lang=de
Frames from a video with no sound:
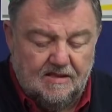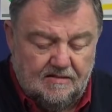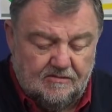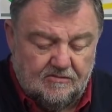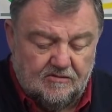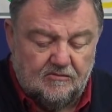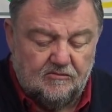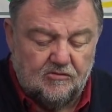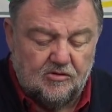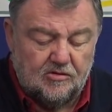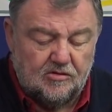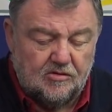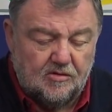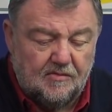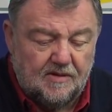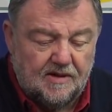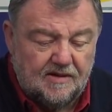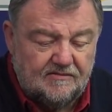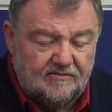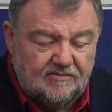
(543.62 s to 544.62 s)
können wir ja
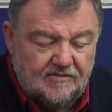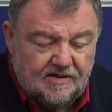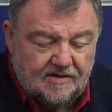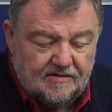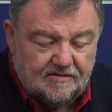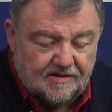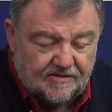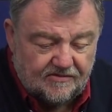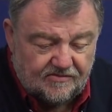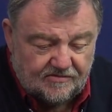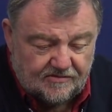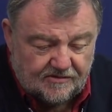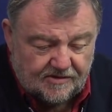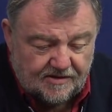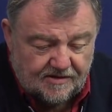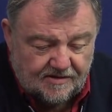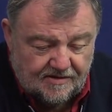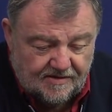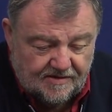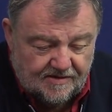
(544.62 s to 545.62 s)
nochmal einen fliegen lassen,
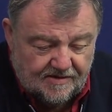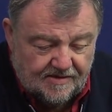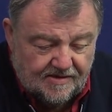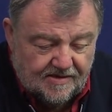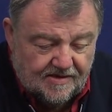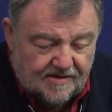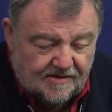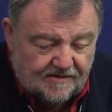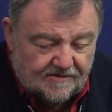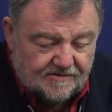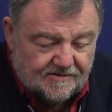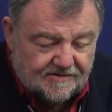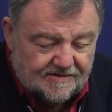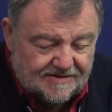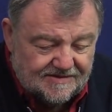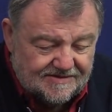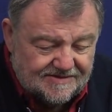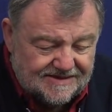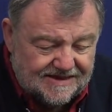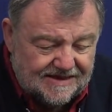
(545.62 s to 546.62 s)
oder? Aber
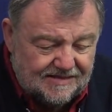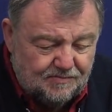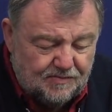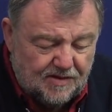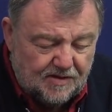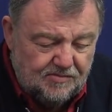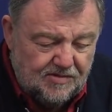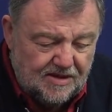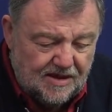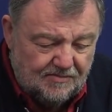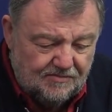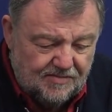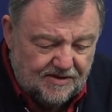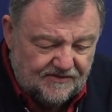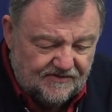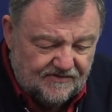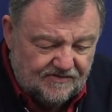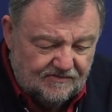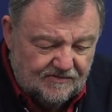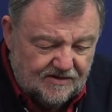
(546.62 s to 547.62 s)
es geht bei mir am
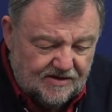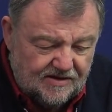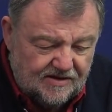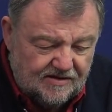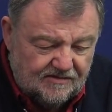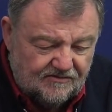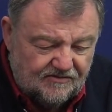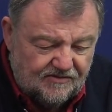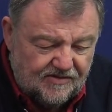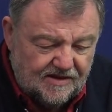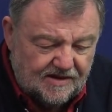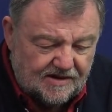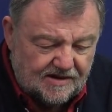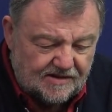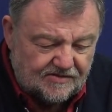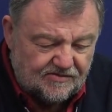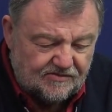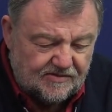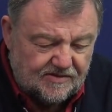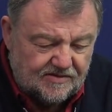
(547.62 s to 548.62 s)
besten, wenn ich den Finger
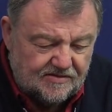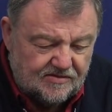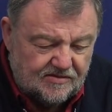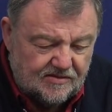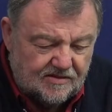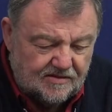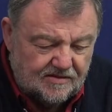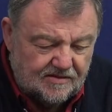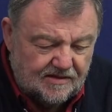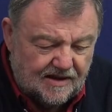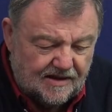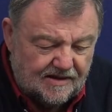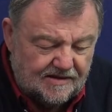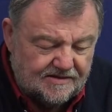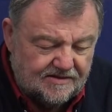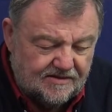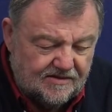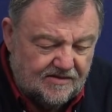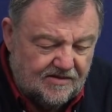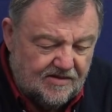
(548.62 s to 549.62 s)
dazwischen
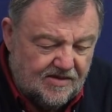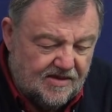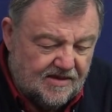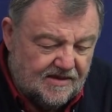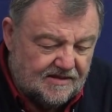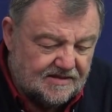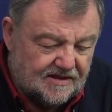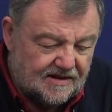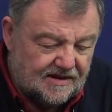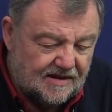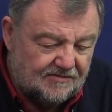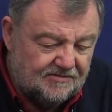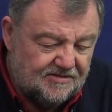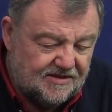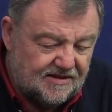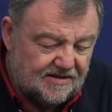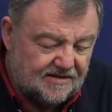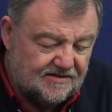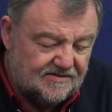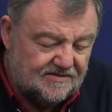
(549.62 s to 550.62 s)
halte. Dann habe ich
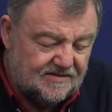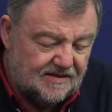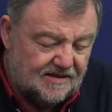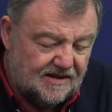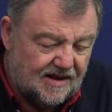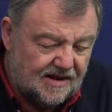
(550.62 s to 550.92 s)
den richtigen